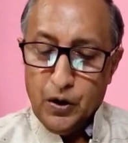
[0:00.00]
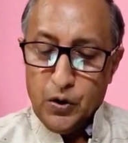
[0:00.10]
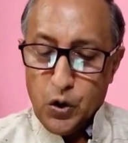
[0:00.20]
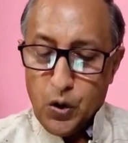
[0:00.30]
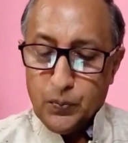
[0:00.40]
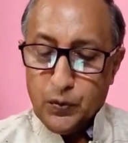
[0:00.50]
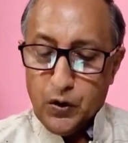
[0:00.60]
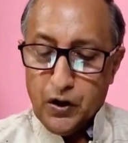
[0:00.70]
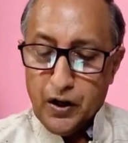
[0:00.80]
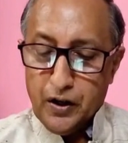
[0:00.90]

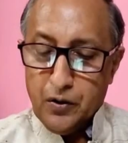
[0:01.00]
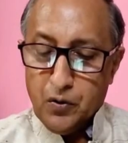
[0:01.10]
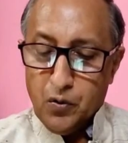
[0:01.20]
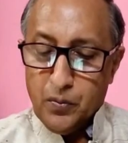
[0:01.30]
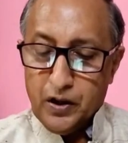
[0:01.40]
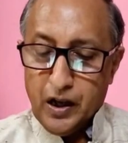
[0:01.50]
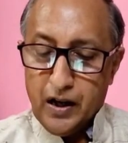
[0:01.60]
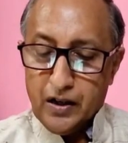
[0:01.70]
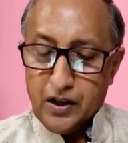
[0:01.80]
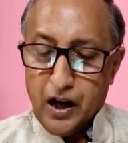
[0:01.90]
শব্দহীন কবিতার
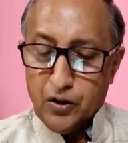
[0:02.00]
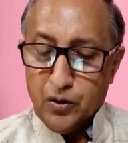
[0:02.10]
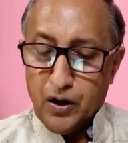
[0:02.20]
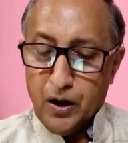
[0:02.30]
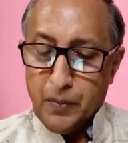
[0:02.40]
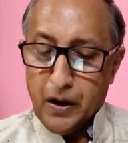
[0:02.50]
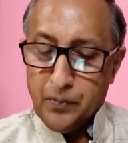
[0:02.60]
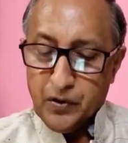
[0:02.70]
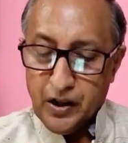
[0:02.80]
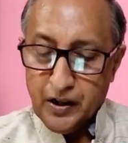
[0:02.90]
সাধনা
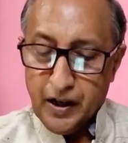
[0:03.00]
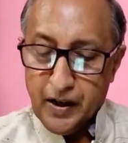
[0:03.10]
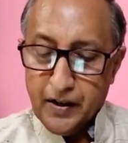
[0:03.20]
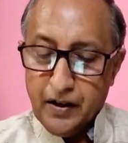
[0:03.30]
প্রাপ্তিকেই